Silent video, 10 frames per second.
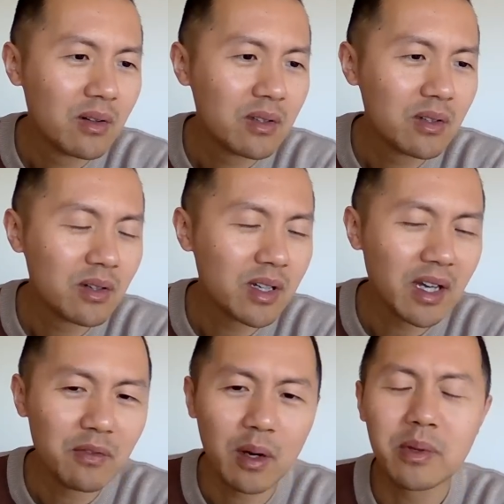就
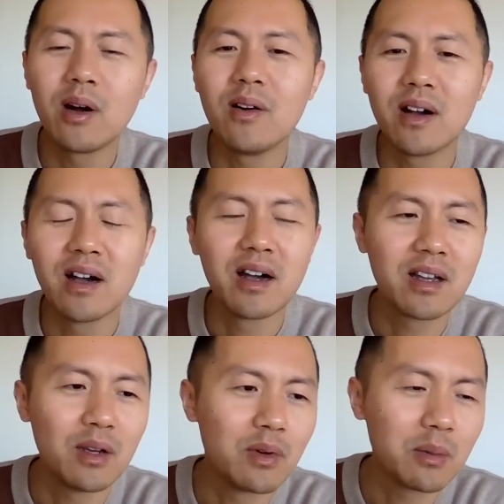给房票啊，
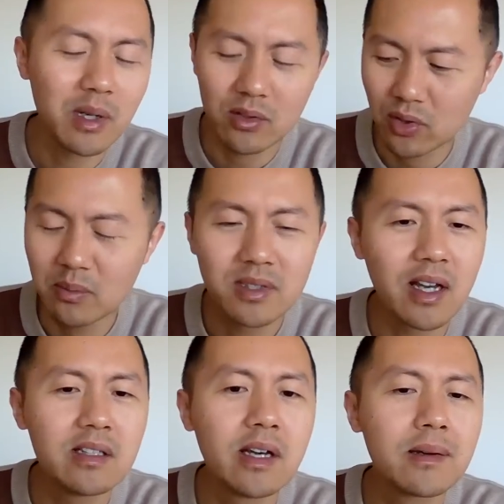给房票，全部
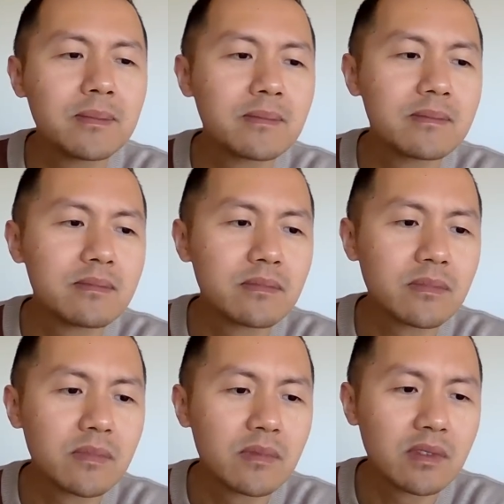拆迁，
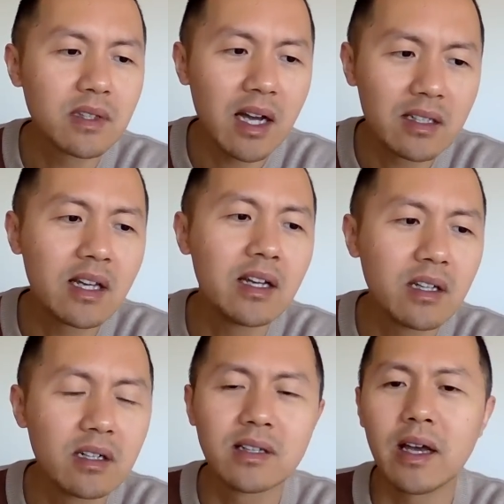大拆
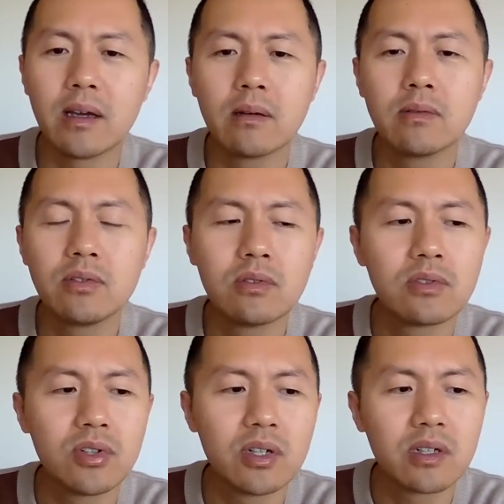特拆，
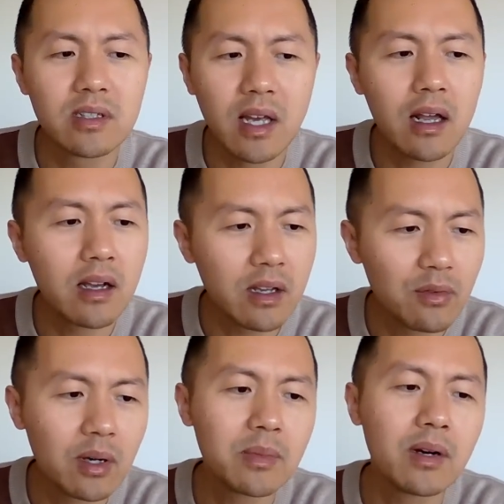全是拆了给
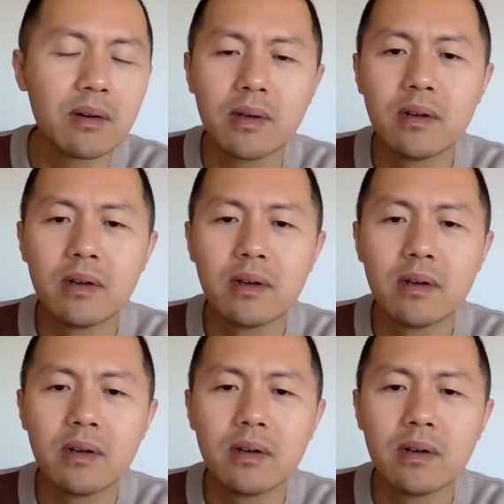房票，